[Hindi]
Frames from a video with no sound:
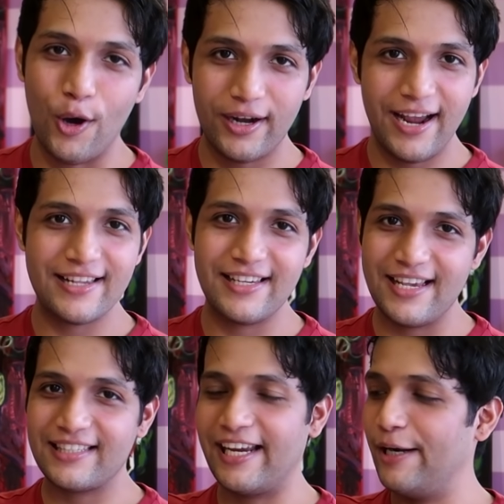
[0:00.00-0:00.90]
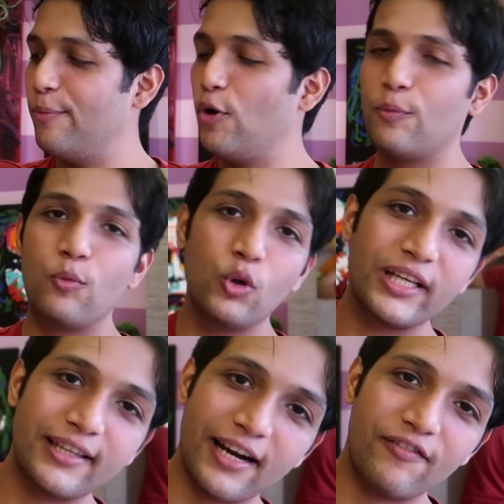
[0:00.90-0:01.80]
और गाइज ये स्केटबोर्ड
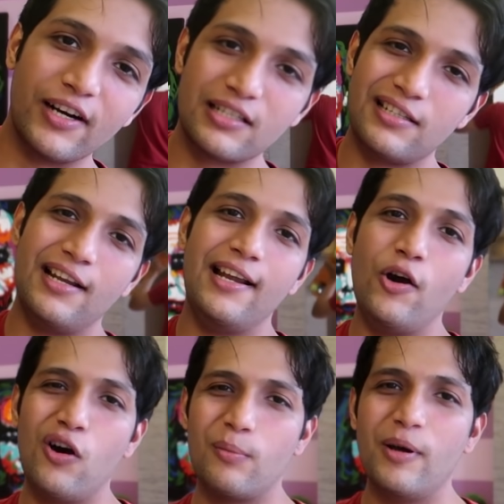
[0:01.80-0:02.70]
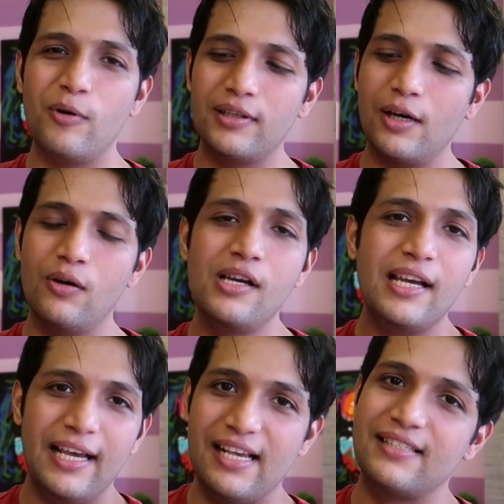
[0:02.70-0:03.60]
पूरी तरह फंक्शनल है और मैं बोलता हूँ
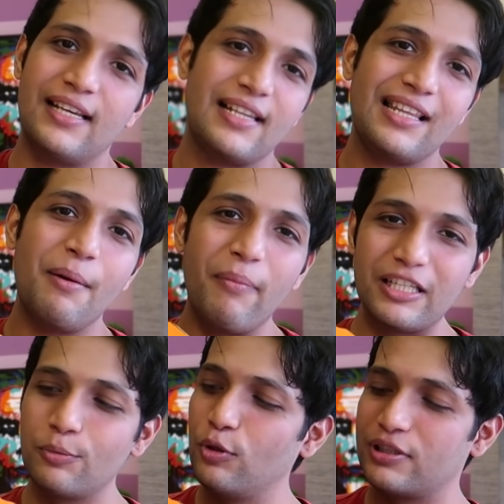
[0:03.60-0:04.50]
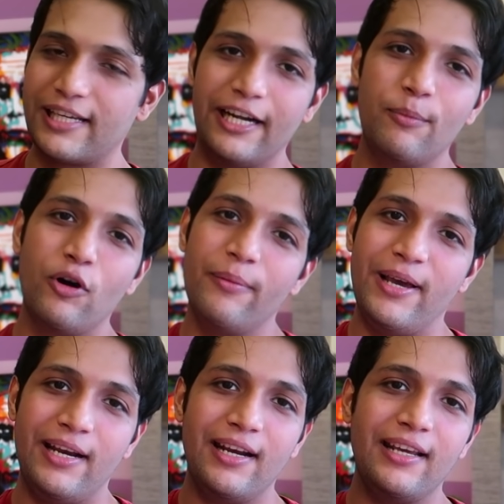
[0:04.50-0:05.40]
इससे ज़्यादा मजबूत स्केटबोर्ड
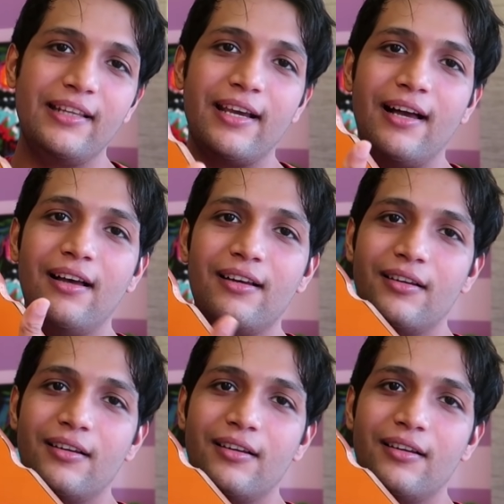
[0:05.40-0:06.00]
मैंने नहीं देखा